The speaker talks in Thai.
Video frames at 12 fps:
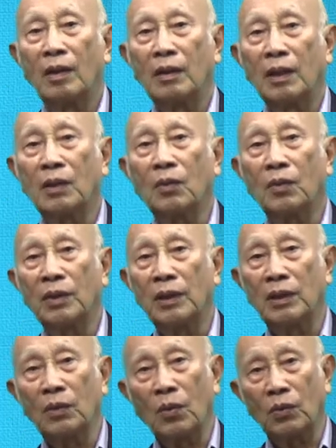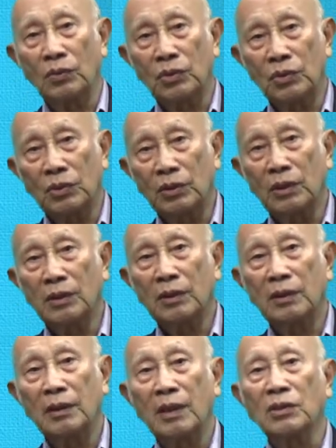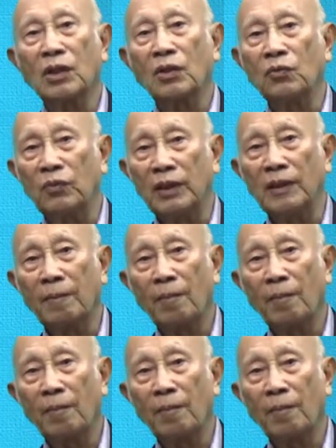ในกรณีของเชื้อ เอช ไอ วี